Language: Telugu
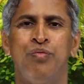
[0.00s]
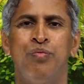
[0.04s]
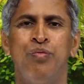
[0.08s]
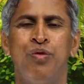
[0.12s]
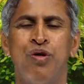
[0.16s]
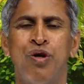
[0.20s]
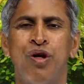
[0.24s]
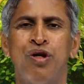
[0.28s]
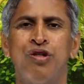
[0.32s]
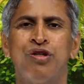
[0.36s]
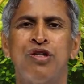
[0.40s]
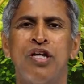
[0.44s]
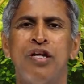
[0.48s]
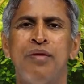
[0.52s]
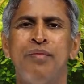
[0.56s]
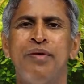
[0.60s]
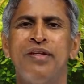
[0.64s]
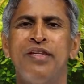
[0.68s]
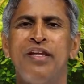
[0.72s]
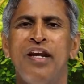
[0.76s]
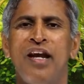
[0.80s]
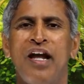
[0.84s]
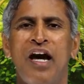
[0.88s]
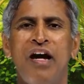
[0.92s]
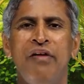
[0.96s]
మూడొంతుల
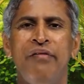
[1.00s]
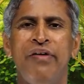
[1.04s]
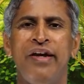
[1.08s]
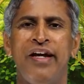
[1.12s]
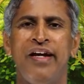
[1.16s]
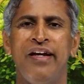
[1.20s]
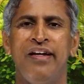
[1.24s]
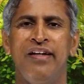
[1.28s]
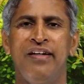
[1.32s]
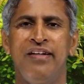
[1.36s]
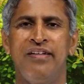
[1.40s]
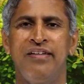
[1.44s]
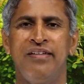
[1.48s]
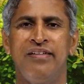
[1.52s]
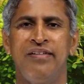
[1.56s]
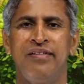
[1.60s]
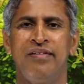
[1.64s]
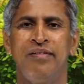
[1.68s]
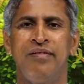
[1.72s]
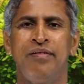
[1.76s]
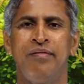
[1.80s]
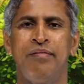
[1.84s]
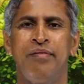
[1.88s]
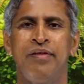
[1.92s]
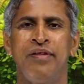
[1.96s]
మంది లావే
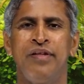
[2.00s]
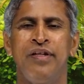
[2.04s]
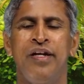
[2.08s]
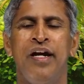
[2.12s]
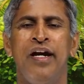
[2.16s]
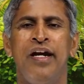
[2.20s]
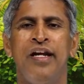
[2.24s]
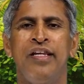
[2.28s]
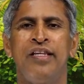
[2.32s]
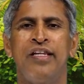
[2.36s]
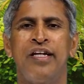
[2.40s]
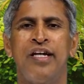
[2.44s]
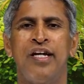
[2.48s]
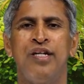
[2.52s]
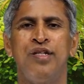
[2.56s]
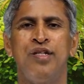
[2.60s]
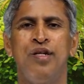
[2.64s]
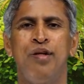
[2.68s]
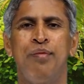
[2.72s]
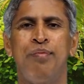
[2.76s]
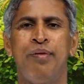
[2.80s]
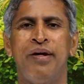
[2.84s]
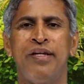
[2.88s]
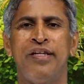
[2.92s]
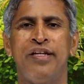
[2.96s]
ఏడెనిమిది
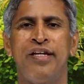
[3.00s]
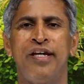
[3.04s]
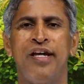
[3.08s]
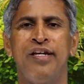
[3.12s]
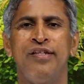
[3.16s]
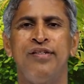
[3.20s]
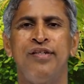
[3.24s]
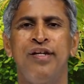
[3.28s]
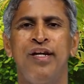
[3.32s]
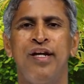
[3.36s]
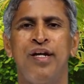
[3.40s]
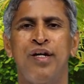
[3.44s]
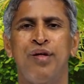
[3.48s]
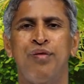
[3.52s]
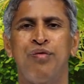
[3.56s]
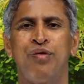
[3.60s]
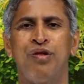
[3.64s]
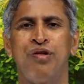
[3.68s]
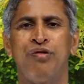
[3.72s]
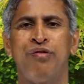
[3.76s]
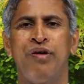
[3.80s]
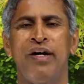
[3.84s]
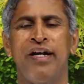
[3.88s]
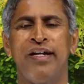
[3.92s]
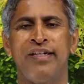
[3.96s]
కేజీలు పది కేజీలు
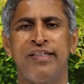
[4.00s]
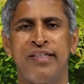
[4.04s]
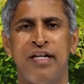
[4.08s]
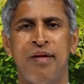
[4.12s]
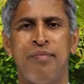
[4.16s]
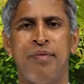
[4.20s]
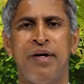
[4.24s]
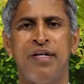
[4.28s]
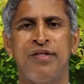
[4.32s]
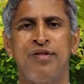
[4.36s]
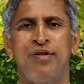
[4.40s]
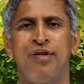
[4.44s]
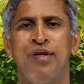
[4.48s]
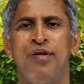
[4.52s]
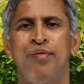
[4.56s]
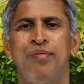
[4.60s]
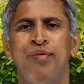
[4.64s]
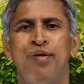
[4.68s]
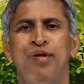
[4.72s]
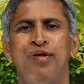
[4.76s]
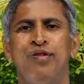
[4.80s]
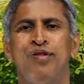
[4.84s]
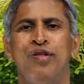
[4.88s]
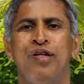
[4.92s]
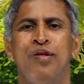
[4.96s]
ఎక్కువ ఉన్నవారే సమాజంలో
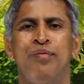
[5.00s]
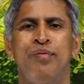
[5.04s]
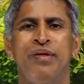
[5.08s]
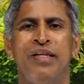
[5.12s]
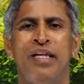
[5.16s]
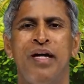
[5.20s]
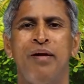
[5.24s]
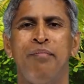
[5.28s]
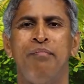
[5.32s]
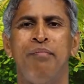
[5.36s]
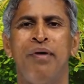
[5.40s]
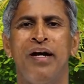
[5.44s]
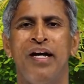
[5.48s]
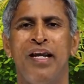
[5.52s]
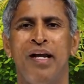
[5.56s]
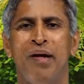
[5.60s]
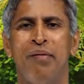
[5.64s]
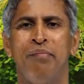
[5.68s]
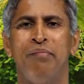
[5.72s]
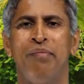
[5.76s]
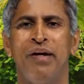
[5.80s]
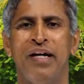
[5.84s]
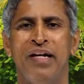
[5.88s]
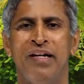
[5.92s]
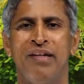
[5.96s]
మూడొంతుల మంది అమ్మాయిలు
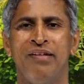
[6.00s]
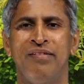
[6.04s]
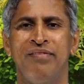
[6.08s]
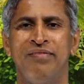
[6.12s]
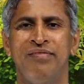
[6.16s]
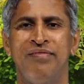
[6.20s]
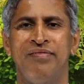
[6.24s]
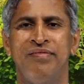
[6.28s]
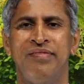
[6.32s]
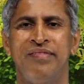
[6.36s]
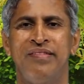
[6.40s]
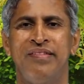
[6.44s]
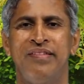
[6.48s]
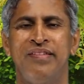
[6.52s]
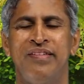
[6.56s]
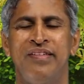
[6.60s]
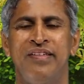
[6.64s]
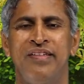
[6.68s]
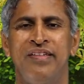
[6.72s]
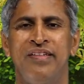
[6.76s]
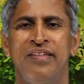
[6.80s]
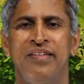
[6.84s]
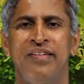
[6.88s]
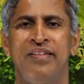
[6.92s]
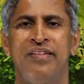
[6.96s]
అబ్బాయిలు
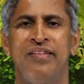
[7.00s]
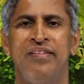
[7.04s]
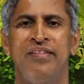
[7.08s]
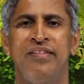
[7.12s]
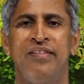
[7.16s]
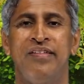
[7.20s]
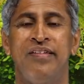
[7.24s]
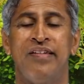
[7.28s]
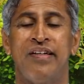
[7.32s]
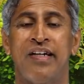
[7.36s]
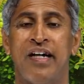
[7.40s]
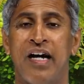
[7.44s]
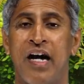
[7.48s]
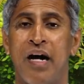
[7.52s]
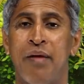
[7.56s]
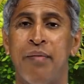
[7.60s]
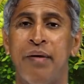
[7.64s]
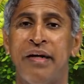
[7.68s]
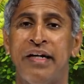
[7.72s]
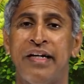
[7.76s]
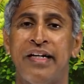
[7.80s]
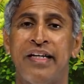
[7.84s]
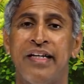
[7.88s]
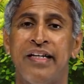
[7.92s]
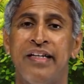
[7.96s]

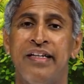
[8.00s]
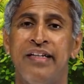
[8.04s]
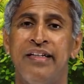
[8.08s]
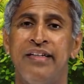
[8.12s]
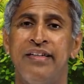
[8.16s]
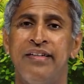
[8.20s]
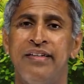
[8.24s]
కాబట్టి